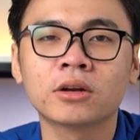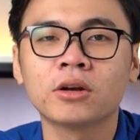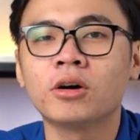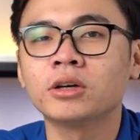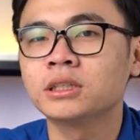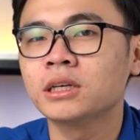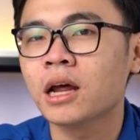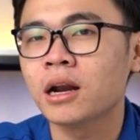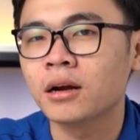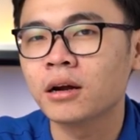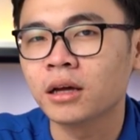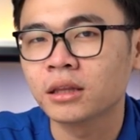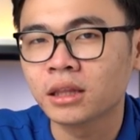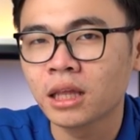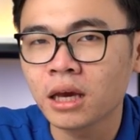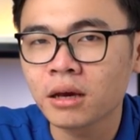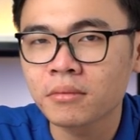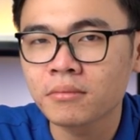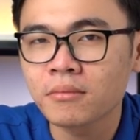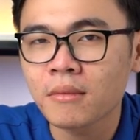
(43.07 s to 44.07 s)
đó chính là
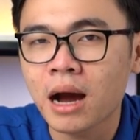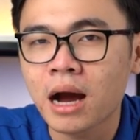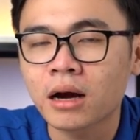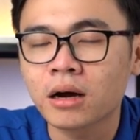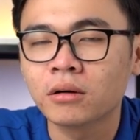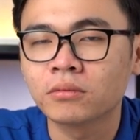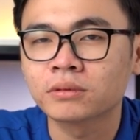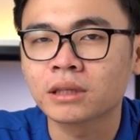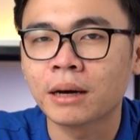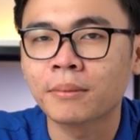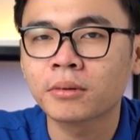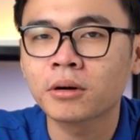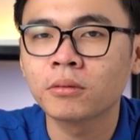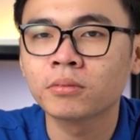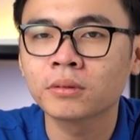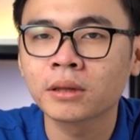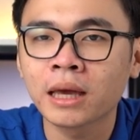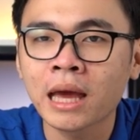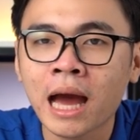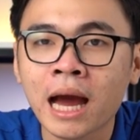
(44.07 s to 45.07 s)
RTX 3080
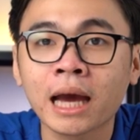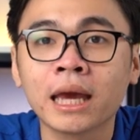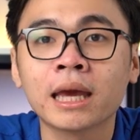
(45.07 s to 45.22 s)
Ti,